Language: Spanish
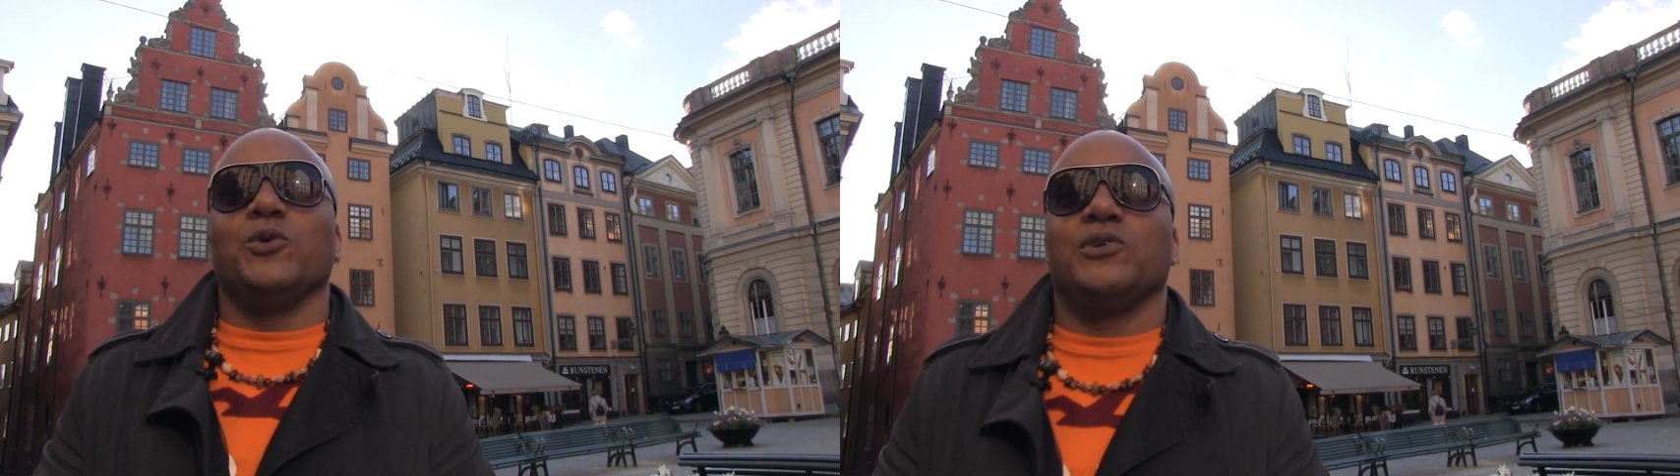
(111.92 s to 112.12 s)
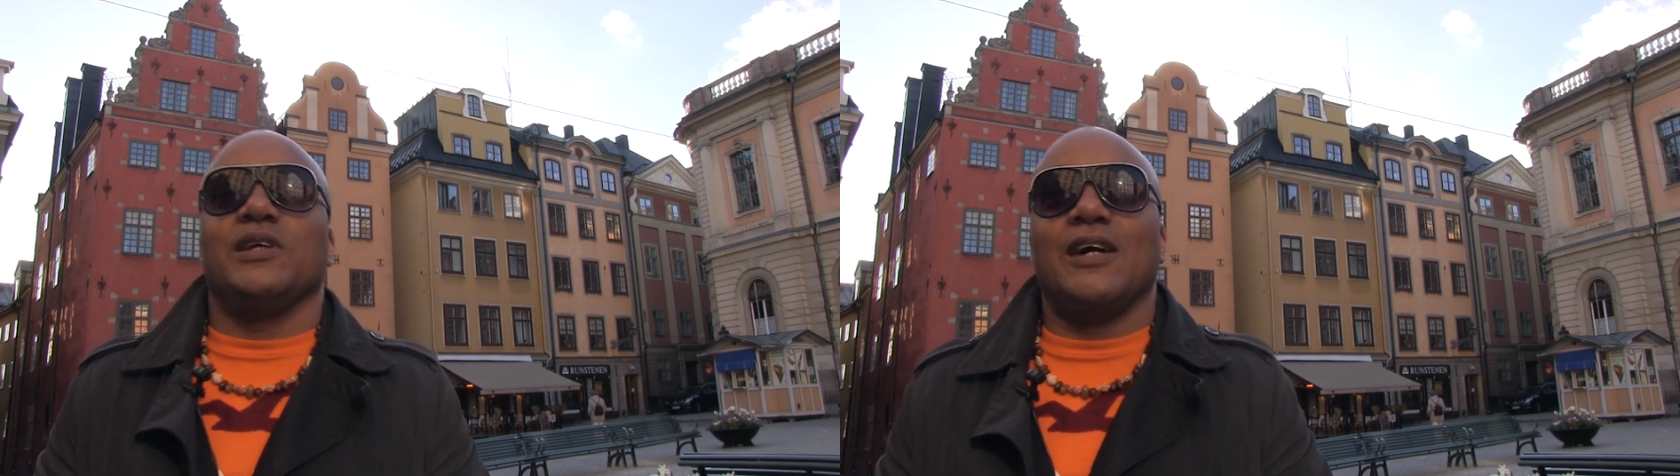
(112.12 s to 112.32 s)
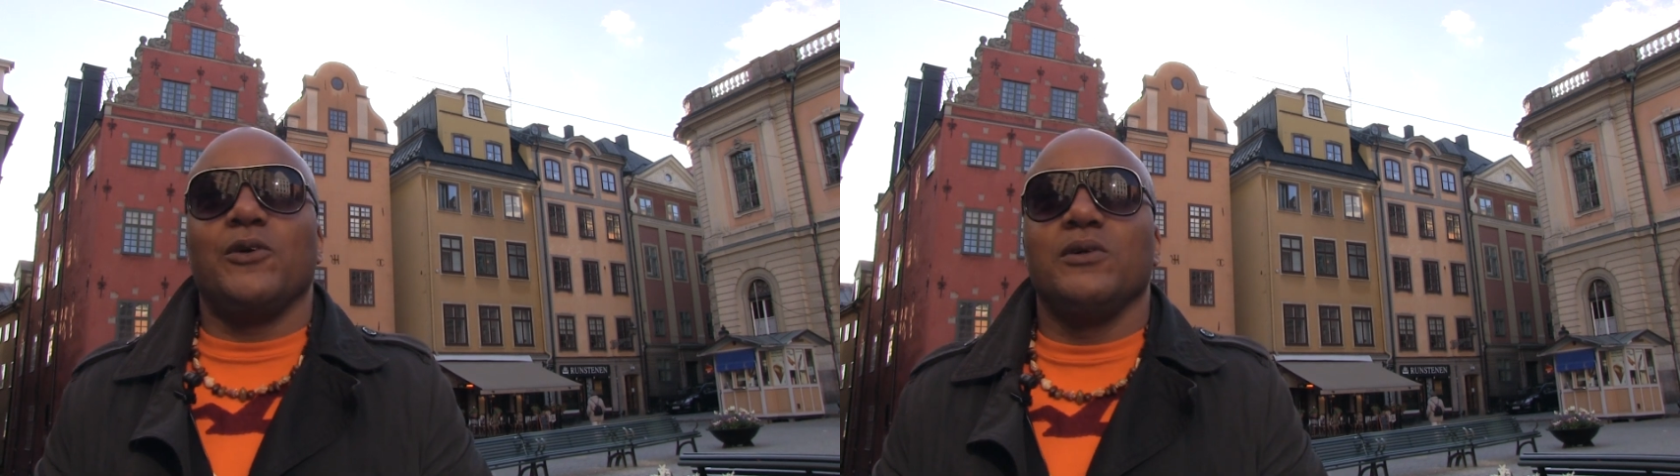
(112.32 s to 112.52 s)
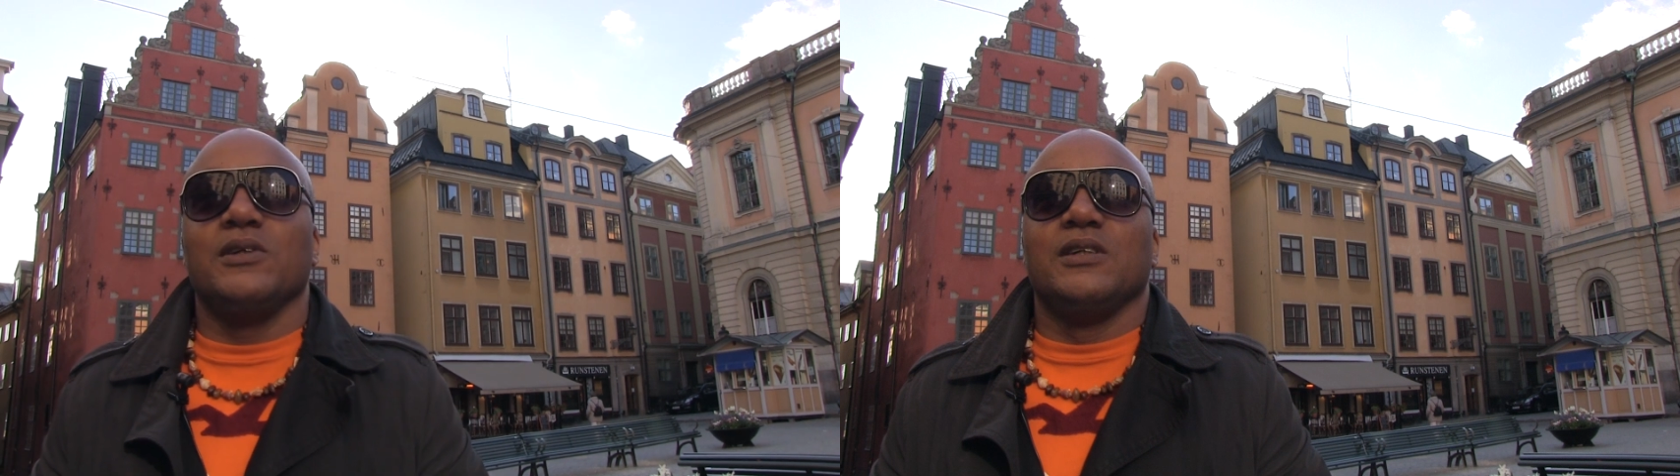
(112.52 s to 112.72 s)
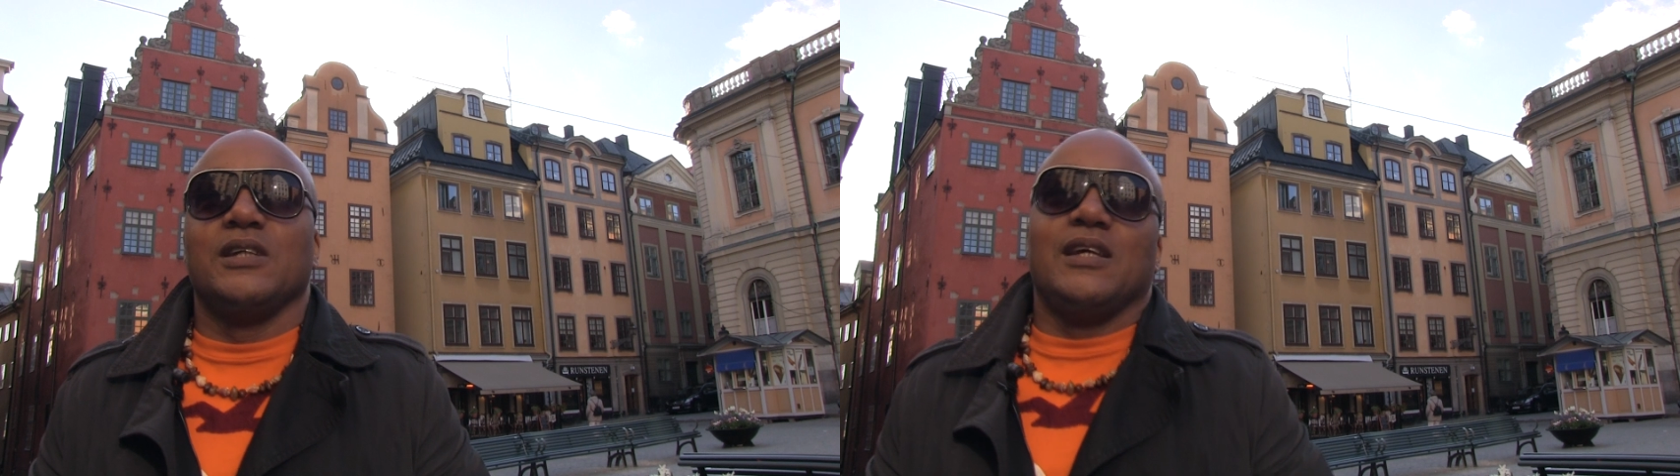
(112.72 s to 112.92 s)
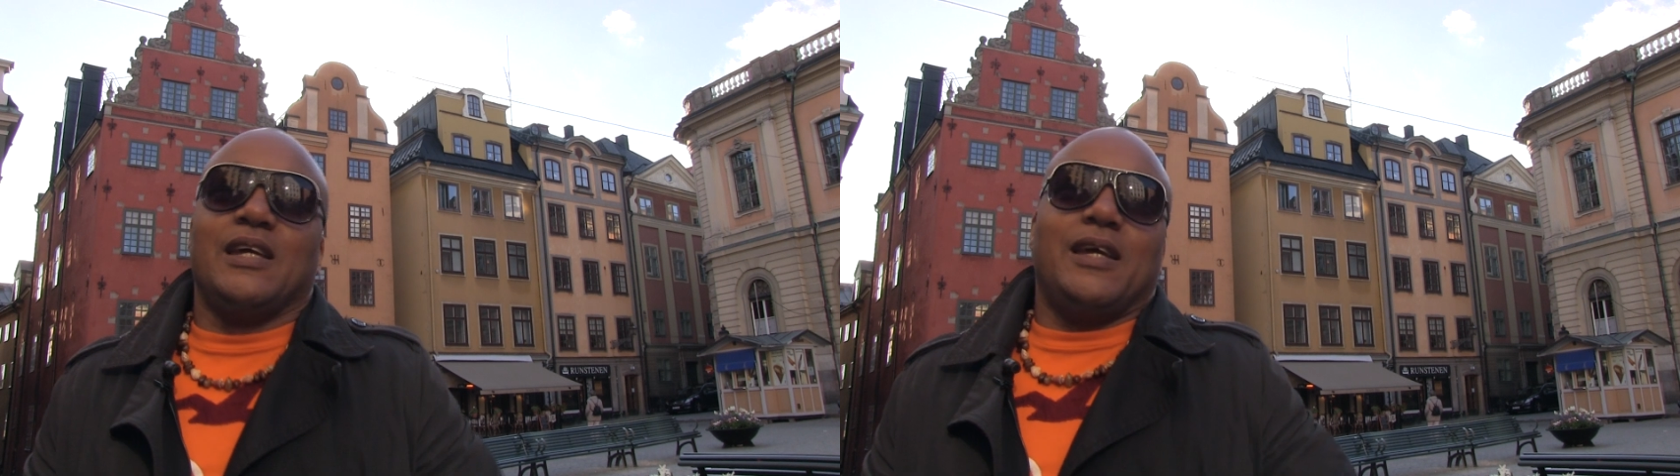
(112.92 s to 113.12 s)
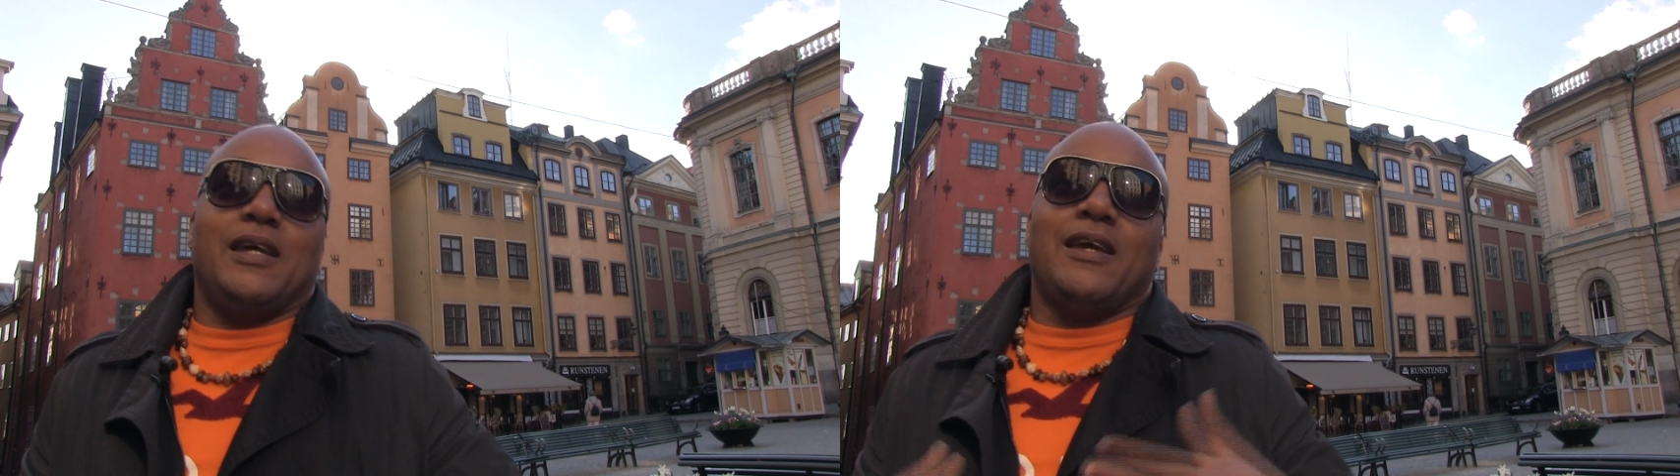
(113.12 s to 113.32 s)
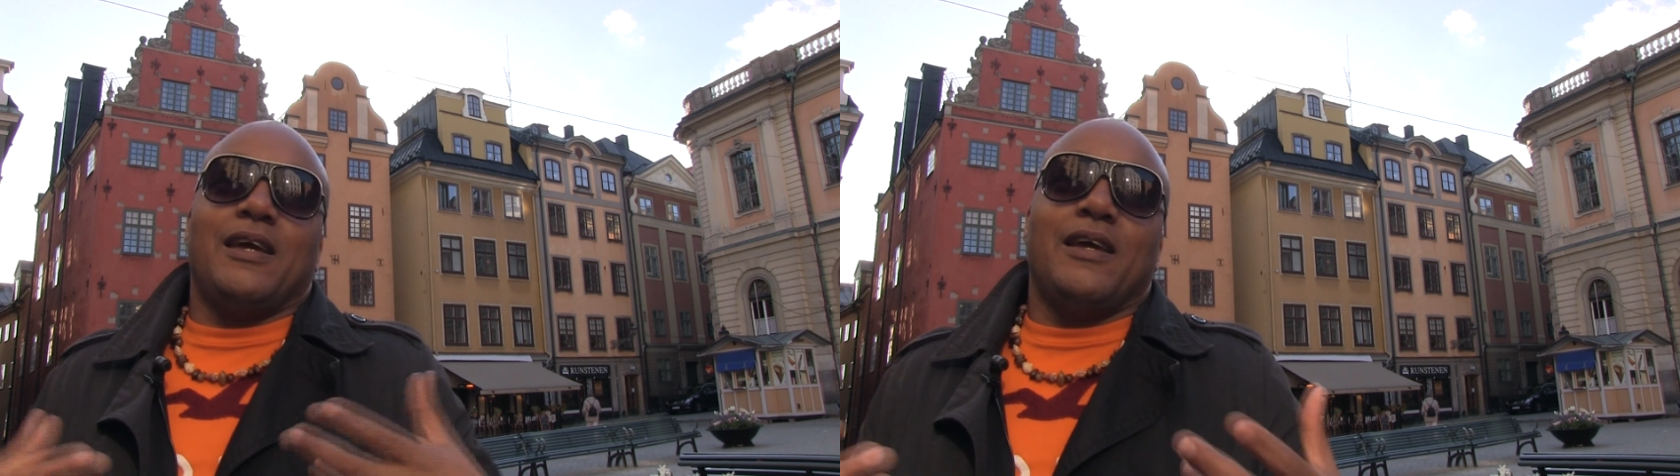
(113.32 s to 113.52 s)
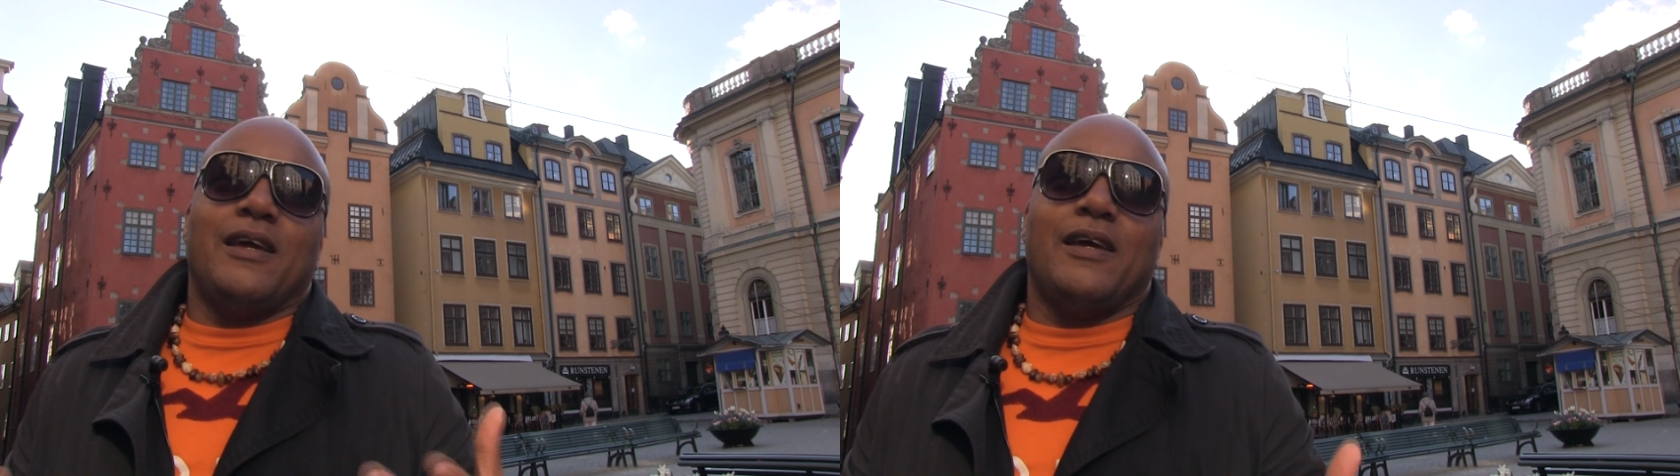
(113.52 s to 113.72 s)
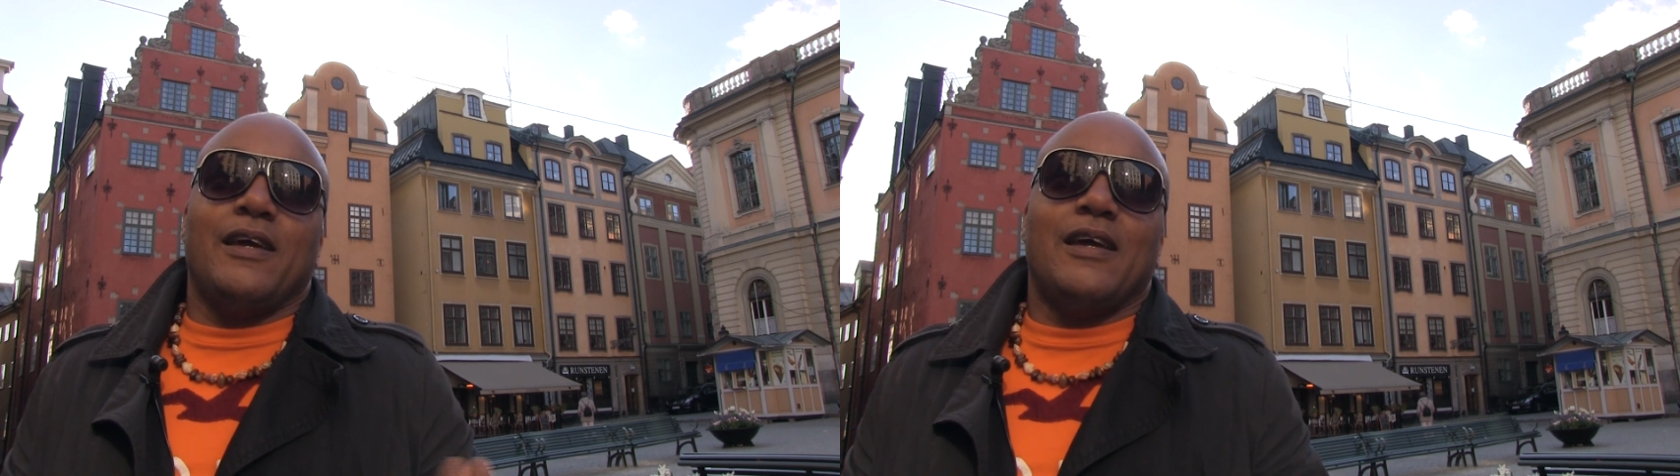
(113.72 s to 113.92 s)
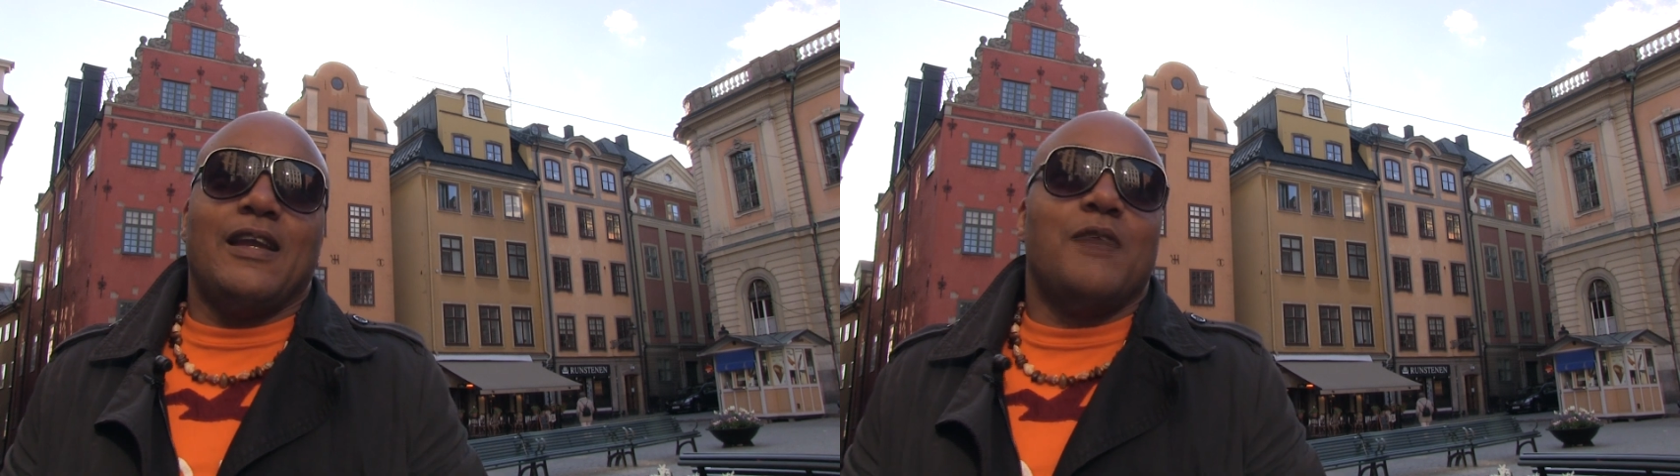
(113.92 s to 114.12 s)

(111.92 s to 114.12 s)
música, ¿no? Eh,